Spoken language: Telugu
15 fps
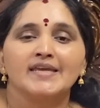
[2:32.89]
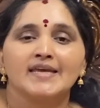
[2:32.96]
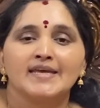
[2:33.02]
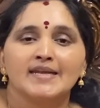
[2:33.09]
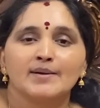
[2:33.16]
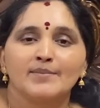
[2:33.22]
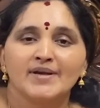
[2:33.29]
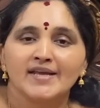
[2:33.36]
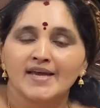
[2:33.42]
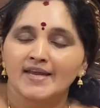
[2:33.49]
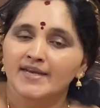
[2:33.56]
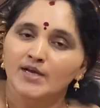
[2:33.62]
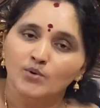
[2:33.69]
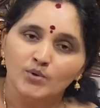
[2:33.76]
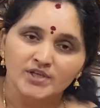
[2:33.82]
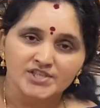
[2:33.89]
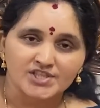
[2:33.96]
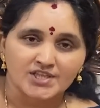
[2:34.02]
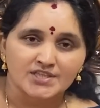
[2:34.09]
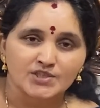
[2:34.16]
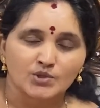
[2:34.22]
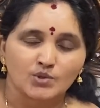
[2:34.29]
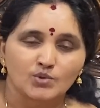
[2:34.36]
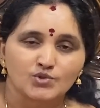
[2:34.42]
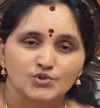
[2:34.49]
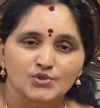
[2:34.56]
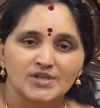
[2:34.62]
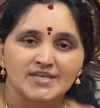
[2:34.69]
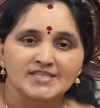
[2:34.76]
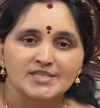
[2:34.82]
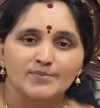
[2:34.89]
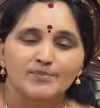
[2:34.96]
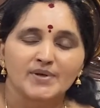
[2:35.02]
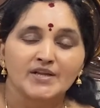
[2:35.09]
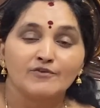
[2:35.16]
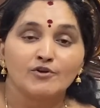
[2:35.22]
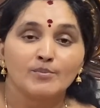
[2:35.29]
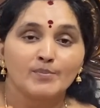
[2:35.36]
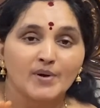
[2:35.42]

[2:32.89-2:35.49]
ఏ రెమెడీ అయినా కూడా చేసుకోవచ్చు నేను చెప్పినవి